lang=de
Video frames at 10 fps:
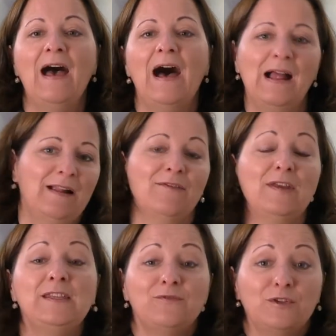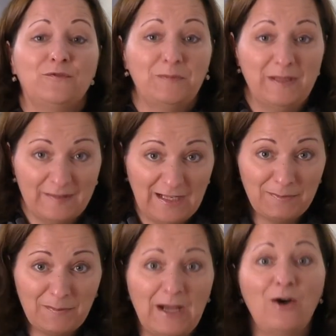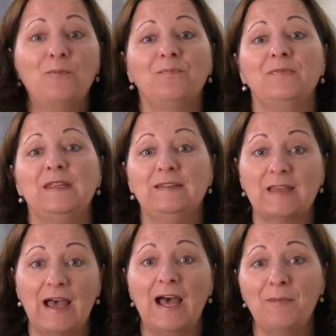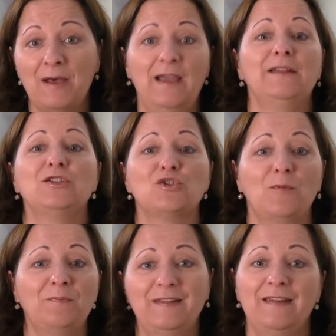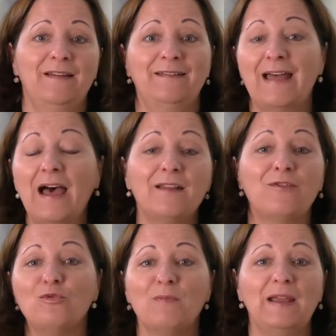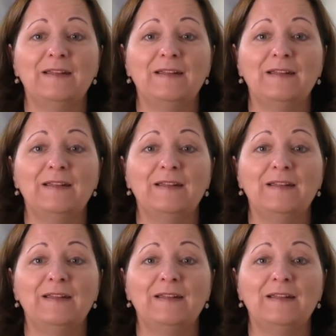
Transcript: also, ich würde von mir selber behaupten, ich habe einen Job, der nahezu mein